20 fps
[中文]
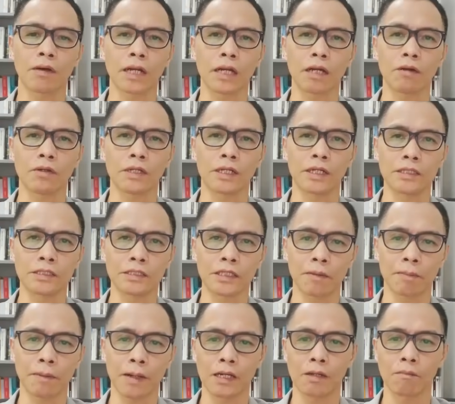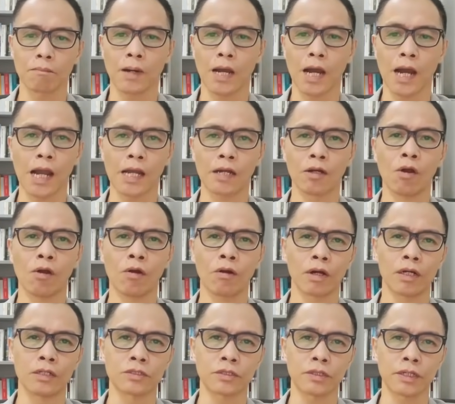究竟会是建制派派2个
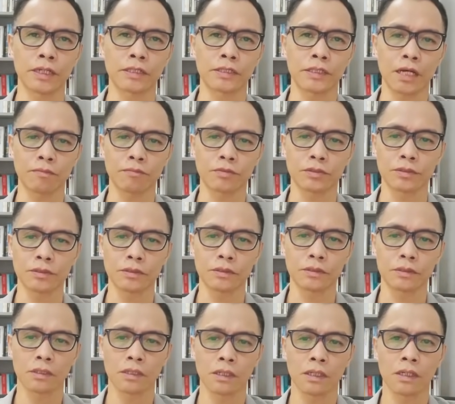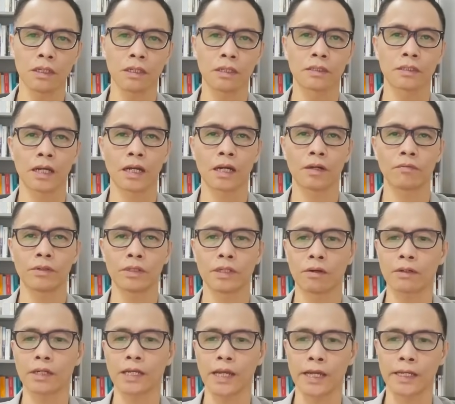人出来参选，还是
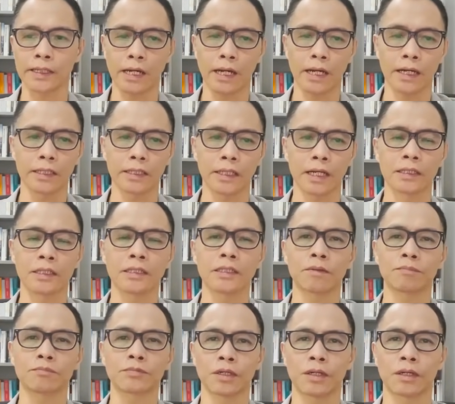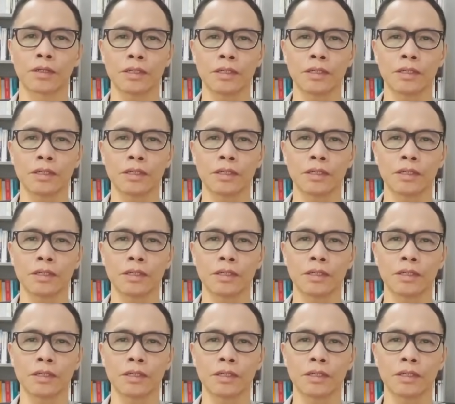会有其他的人入场呢？